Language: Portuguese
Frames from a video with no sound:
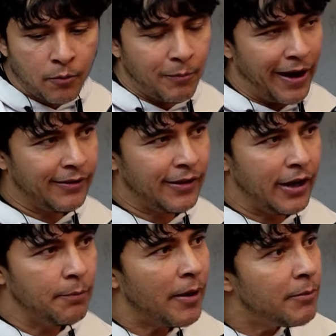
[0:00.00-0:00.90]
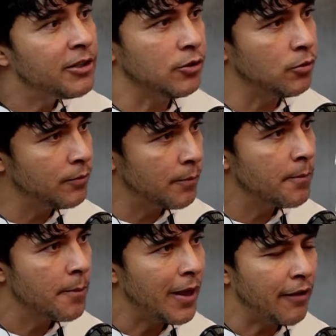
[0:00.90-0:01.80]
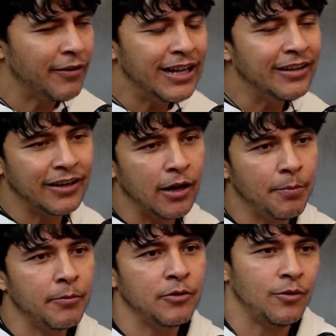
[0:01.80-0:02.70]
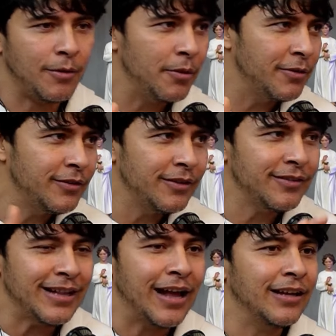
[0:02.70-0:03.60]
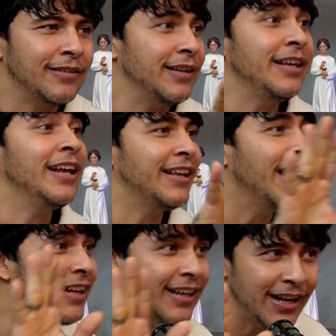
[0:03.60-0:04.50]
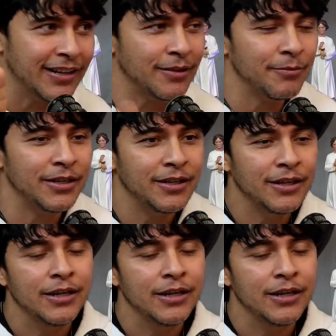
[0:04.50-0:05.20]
Mas ele permitiu. A verdade é que ele permitiu. A Bíblia diz que nada sem e que ele queira hum. também.